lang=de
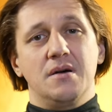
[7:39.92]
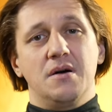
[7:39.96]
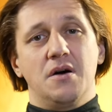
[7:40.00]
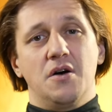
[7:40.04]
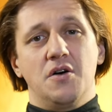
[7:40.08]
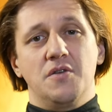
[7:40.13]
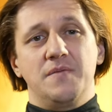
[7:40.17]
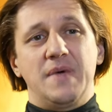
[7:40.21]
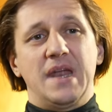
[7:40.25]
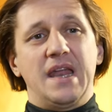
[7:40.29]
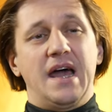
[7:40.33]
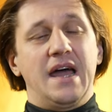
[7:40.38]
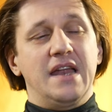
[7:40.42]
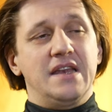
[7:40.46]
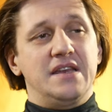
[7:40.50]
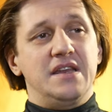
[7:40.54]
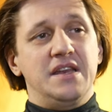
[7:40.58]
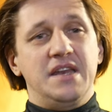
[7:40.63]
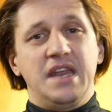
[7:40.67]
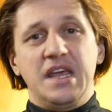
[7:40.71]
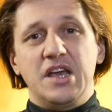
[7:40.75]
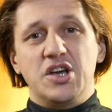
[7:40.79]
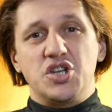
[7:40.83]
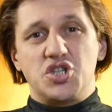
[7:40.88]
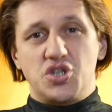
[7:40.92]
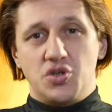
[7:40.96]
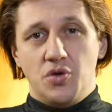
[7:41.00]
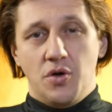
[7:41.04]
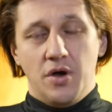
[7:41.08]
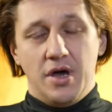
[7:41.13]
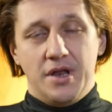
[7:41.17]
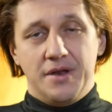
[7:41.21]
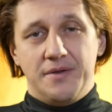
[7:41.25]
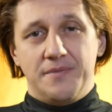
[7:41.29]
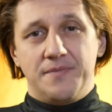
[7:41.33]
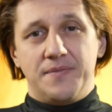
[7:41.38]
und wenn einen die Dinge
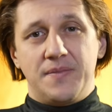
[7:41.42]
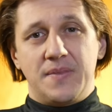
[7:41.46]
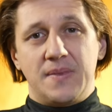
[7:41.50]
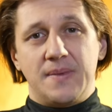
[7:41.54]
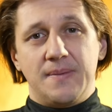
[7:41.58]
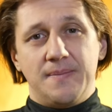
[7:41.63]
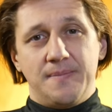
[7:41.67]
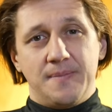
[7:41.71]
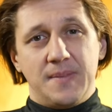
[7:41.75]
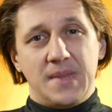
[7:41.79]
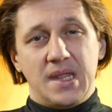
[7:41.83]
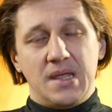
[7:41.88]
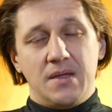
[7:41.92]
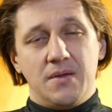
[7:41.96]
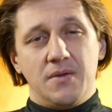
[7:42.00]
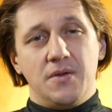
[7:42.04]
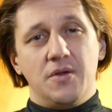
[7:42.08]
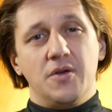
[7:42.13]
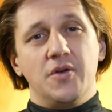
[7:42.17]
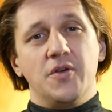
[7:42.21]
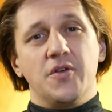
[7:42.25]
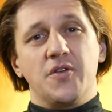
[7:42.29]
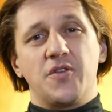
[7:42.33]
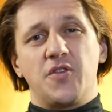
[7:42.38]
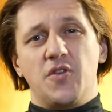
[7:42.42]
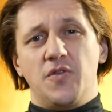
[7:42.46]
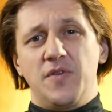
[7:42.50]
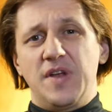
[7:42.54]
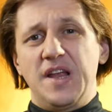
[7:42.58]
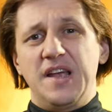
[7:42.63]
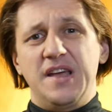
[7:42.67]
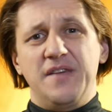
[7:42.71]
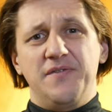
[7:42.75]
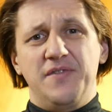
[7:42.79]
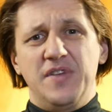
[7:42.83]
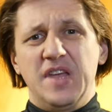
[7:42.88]
stören. So
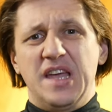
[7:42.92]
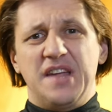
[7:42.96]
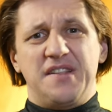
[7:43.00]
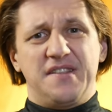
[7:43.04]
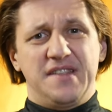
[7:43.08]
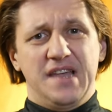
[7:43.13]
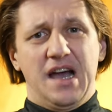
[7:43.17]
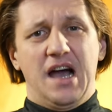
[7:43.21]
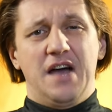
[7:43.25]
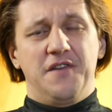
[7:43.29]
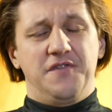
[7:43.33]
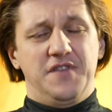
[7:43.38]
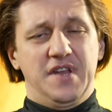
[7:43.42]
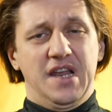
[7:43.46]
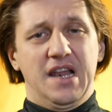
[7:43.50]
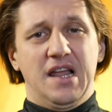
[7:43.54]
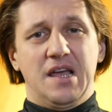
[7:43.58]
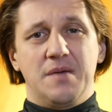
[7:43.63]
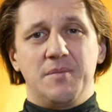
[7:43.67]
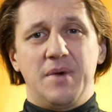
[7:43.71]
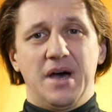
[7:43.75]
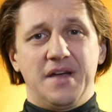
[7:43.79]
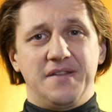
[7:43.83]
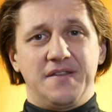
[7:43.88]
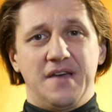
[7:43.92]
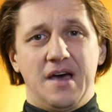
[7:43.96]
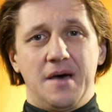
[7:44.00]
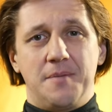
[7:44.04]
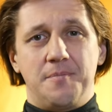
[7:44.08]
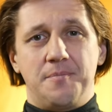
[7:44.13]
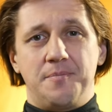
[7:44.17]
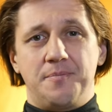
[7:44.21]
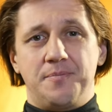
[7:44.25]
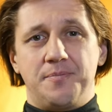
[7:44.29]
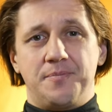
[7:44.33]
wie, wie es die AfDler gemacht haben.